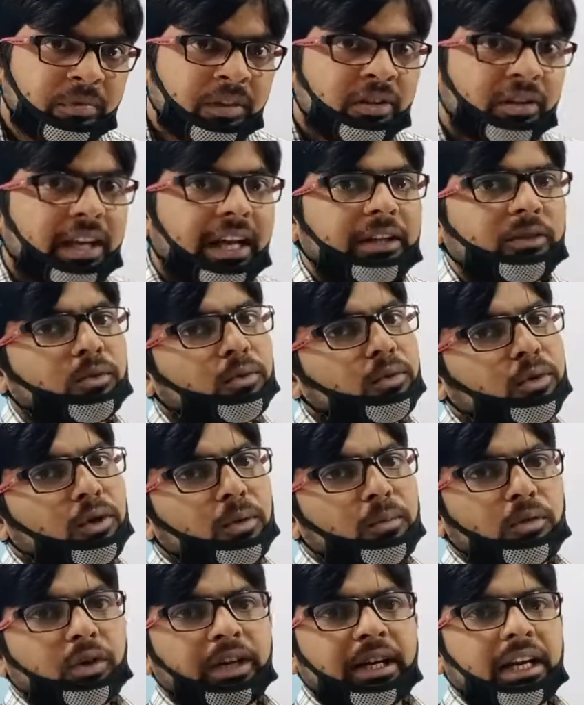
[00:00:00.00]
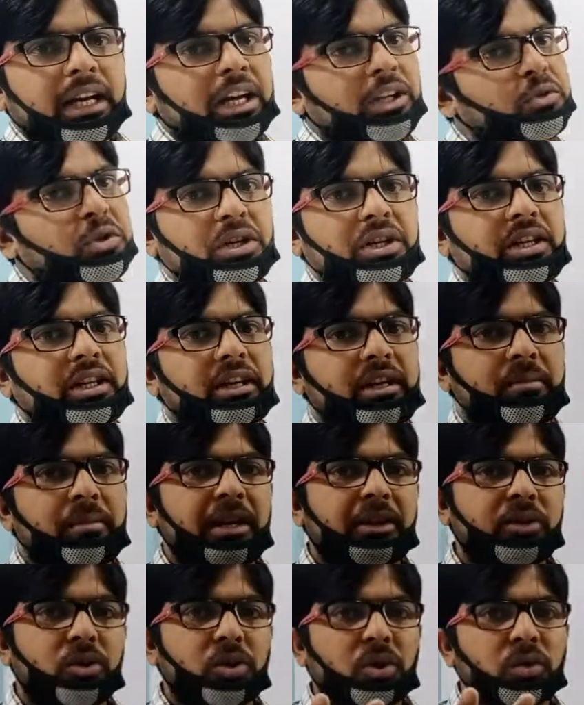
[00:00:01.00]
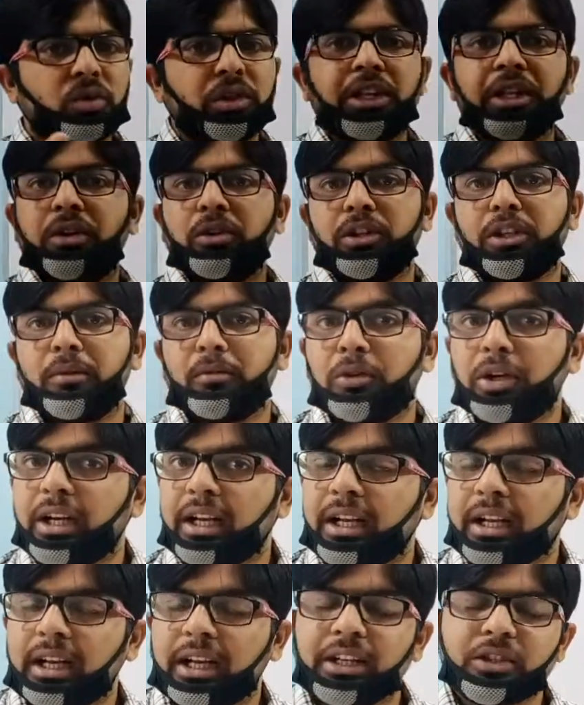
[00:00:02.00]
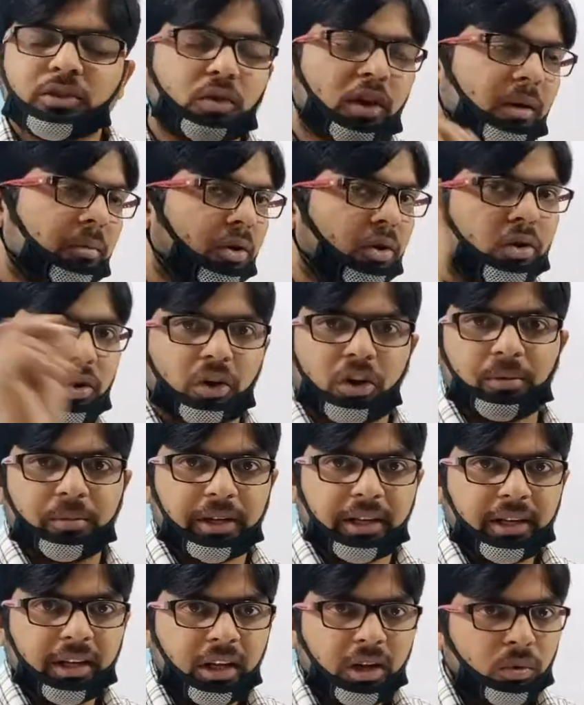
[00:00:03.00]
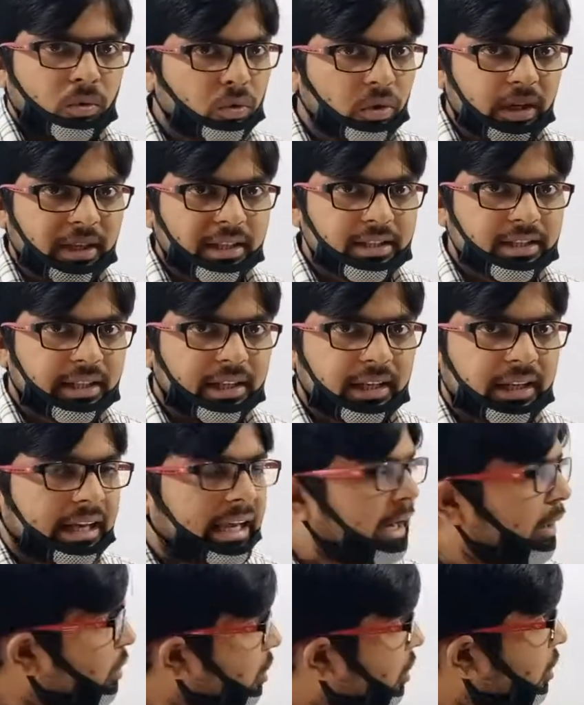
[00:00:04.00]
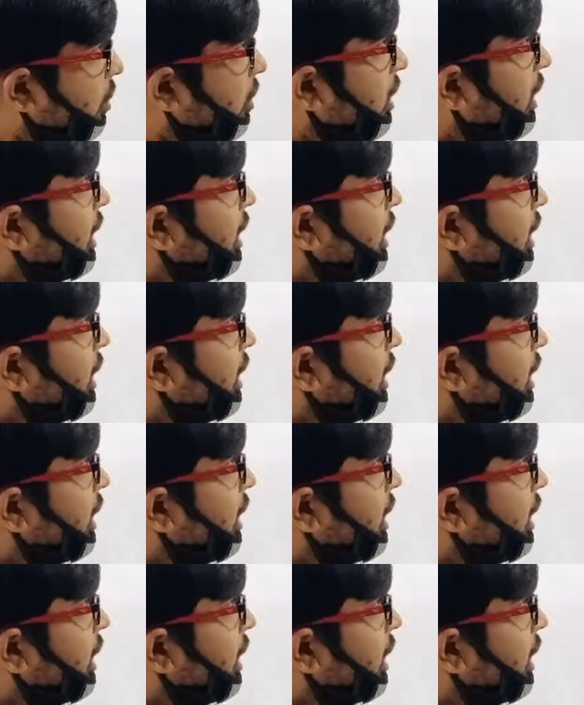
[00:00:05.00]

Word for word: তো এতগুলো মনে রাখার দরকার নেই মাত্র দুইটি কথা কথা মনে রাখলে সব অঙ্ক হবে কোনো টেনশান নাই এখন